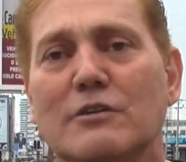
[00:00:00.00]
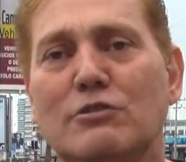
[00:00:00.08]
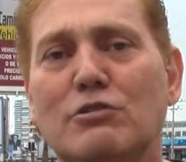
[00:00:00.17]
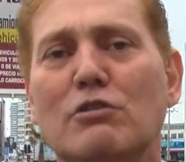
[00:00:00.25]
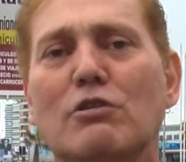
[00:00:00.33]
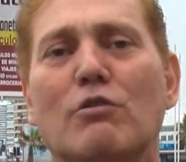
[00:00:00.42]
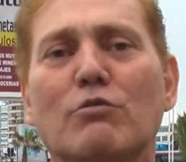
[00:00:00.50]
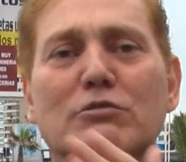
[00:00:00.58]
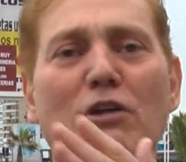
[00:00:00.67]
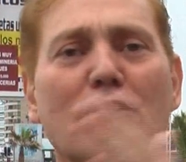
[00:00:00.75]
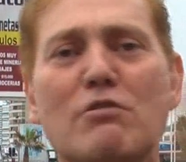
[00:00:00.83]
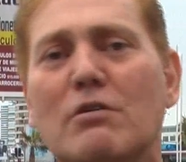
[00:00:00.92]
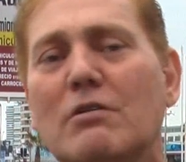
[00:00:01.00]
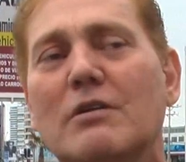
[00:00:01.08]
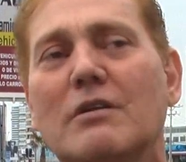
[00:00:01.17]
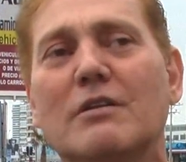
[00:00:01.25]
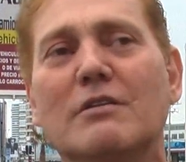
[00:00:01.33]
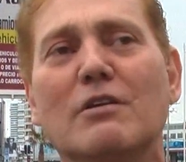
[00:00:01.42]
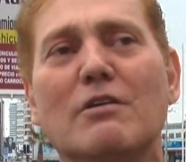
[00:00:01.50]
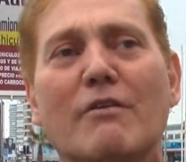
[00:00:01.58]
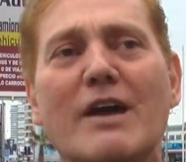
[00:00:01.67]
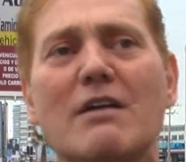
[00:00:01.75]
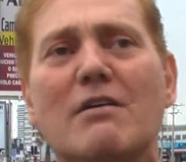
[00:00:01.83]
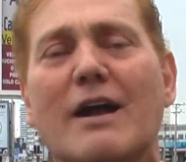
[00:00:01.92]
Yo no soy, yo no
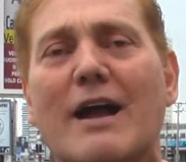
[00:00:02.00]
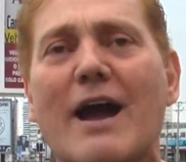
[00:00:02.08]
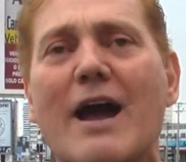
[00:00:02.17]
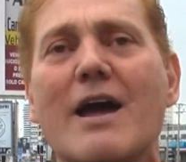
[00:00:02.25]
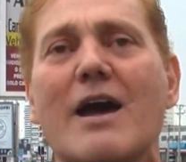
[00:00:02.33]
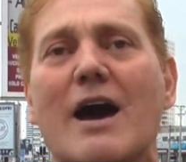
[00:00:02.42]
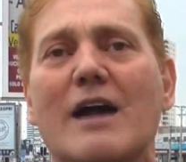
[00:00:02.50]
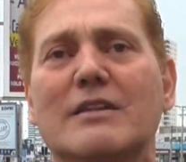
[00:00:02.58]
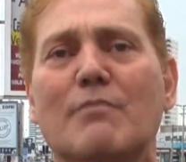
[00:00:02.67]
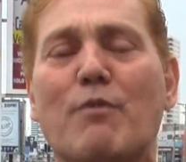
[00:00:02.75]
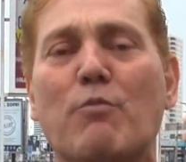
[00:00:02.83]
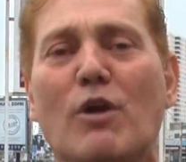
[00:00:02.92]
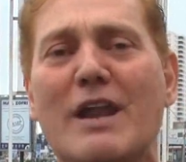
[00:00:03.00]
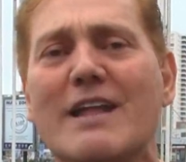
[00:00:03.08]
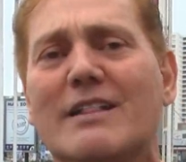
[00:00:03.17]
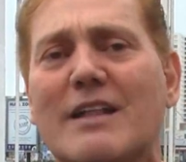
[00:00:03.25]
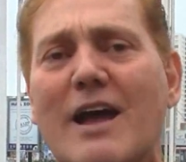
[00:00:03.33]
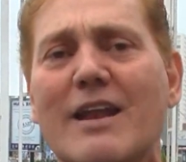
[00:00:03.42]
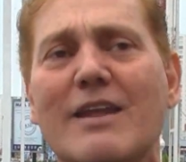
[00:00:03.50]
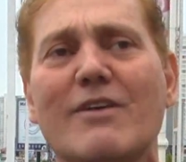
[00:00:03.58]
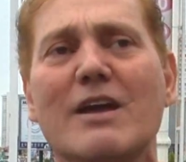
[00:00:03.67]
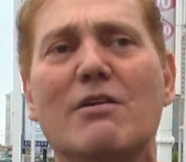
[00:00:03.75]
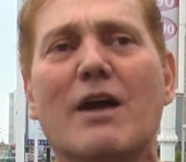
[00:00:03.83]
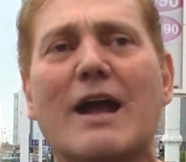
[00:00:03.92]
vengo acá a ser populista, ni
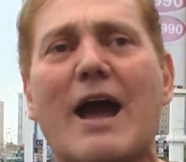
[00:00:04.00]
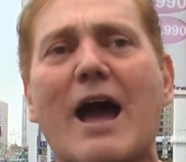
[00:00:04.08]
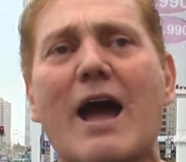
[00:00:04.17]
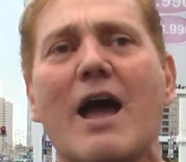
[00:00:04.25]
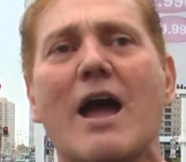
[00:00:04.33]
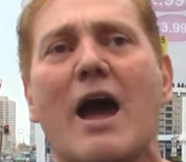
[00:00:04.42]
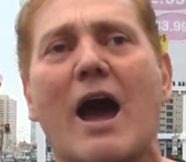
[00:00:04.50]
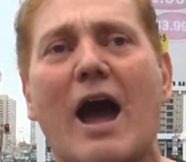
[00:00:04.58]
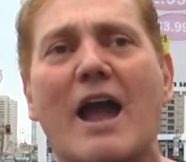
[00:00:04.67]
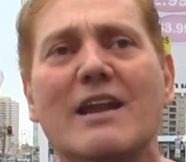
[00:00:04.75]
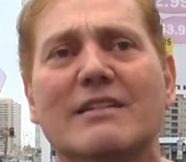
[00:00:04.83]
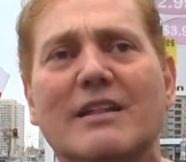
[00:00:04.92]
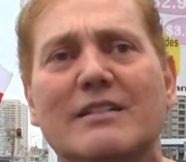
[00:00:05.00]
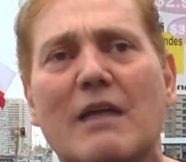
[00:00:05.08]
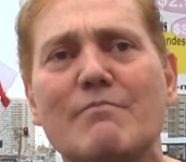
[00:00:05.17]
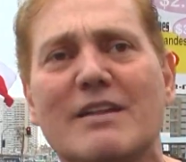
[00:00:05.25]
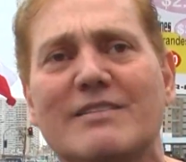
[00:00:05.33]
vengo acá a ir a sentarme al